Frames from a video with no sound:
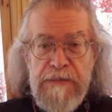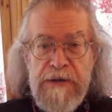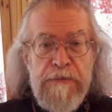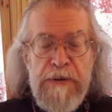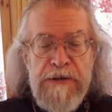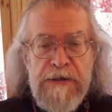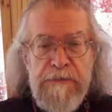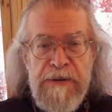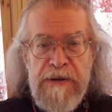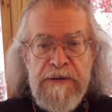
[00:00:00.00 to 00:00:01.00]
Это
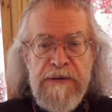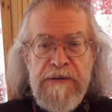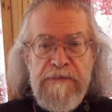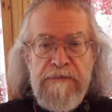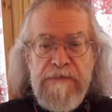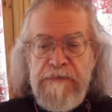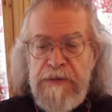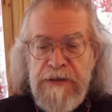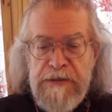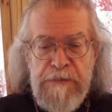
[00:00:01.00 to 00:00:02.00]
принципиально –
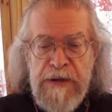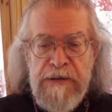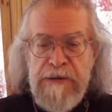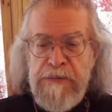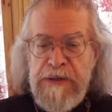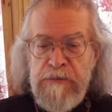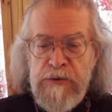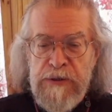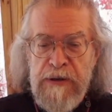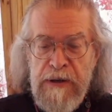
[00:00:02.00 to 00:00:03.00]
Принципиально,
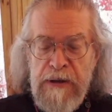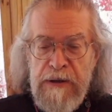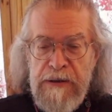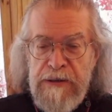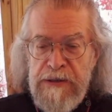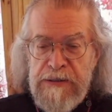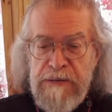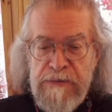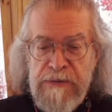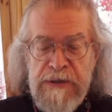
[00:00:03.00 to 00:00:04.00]
потому что
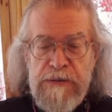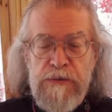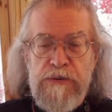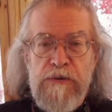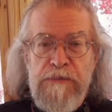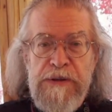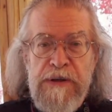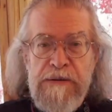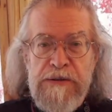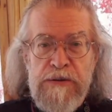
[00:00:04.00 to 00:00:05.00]
если у нас кусок
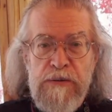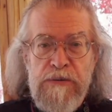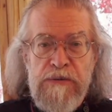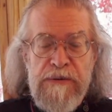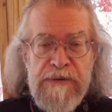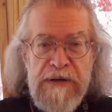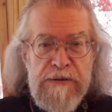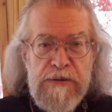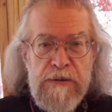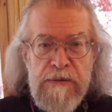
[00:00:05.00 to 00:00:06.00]
металла согнутый в
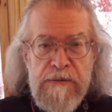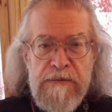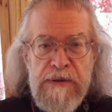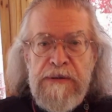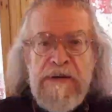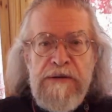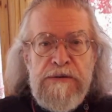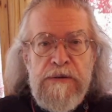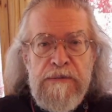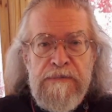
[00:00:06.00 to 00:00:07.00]
кольцо, это
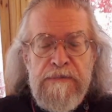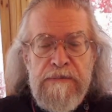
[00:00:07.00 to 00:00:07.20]
кольцо.